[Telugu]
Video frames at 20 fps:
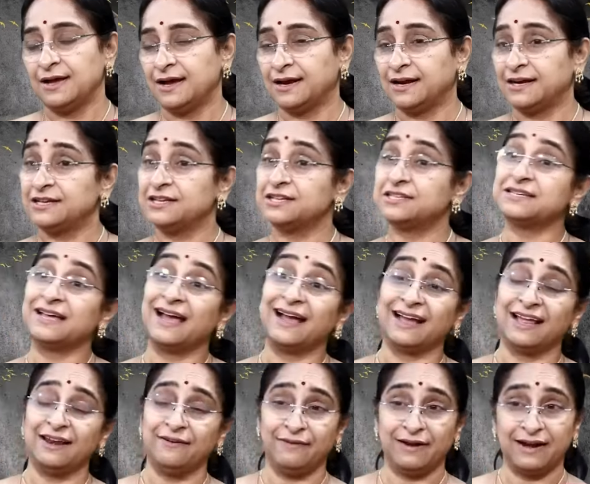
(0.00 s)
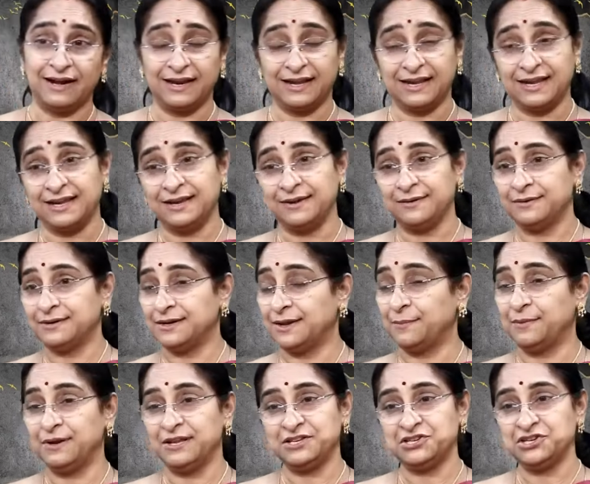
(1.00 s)
అక్కడి నుంచి చాకలి వాళ్ళకి
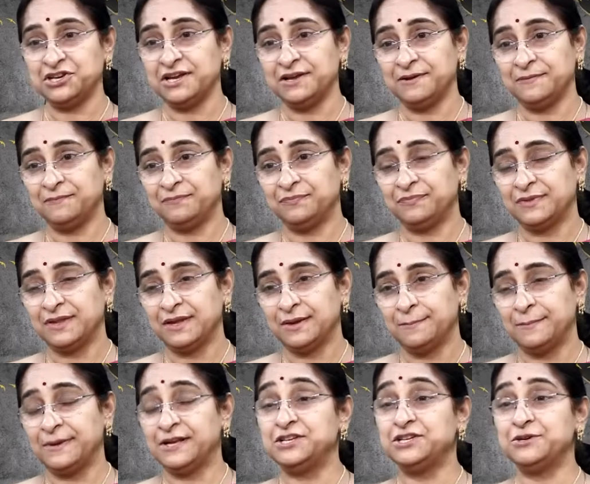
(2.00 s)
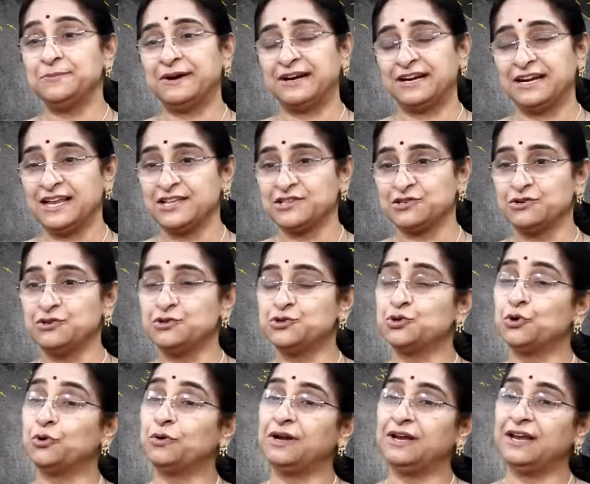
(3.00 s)
డబ్బులు ఇచ్చి మంచి బట్టలు వేసుకుని
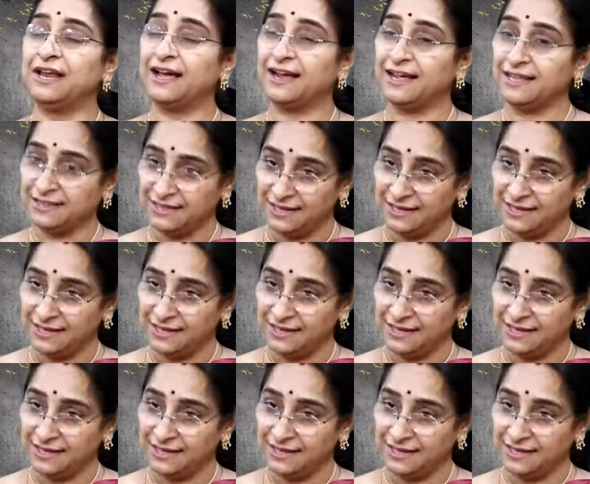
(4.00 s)
షోకిల్లాగా